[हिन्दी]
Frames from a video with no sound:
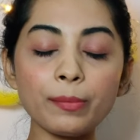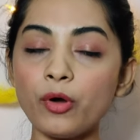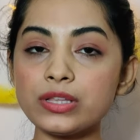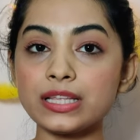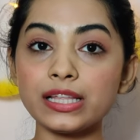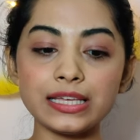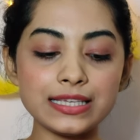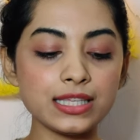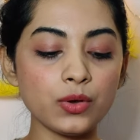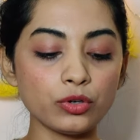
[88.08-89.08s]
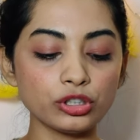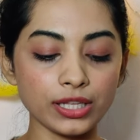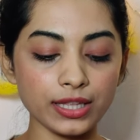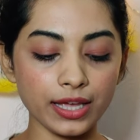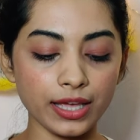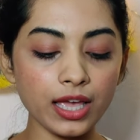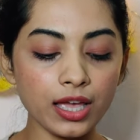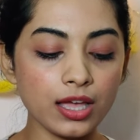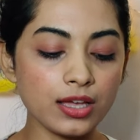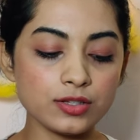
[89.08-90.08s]
और बहुत ज़्यादा ईजी हो जाता है ये
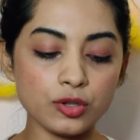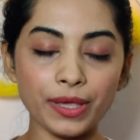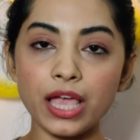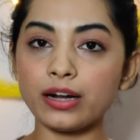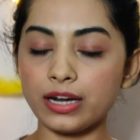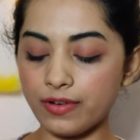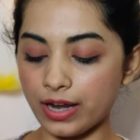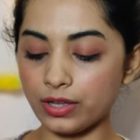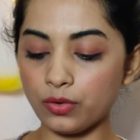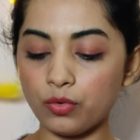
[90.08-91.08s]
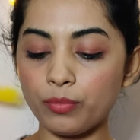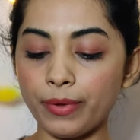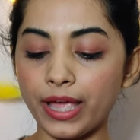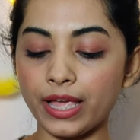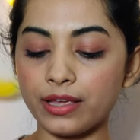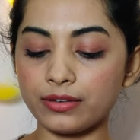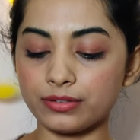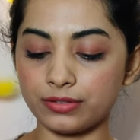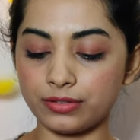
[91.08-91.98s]
सो मैं क्या करने वाली हूँ मैं